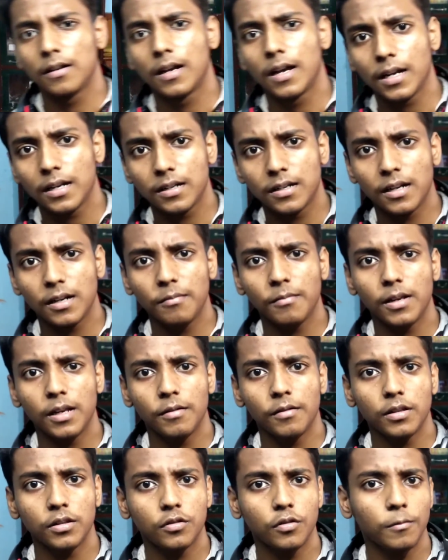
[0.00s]
खैर ड्रीम
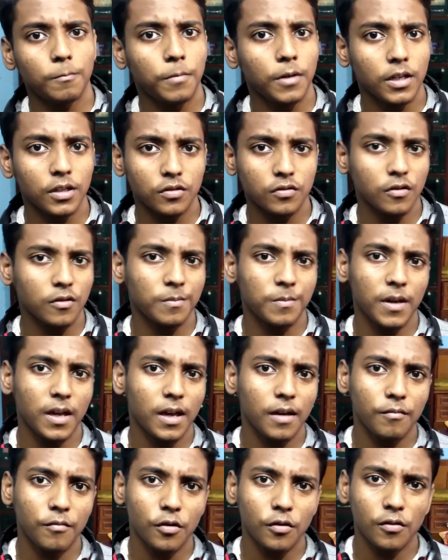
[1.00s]
एलेवन तो प्ले स्टोर पर
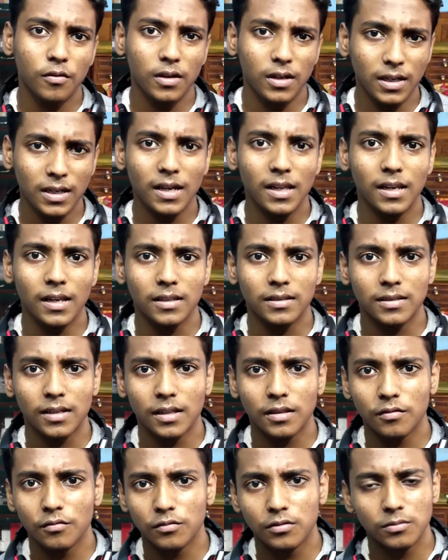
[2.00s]
है वो लीगल है
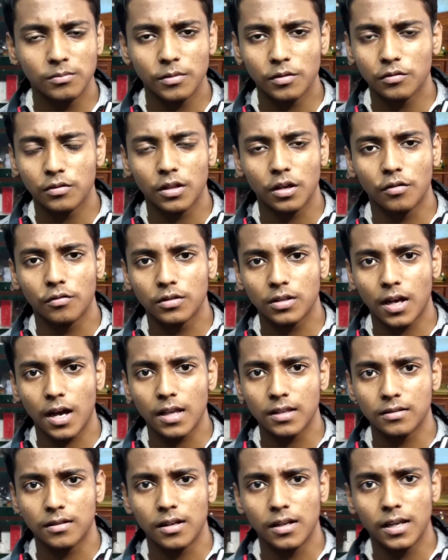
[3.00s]
शायद उसमें उतना कुछ
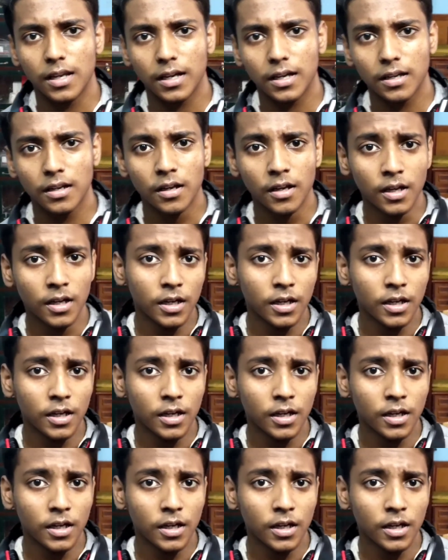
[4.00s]
खास नहीं लेकिन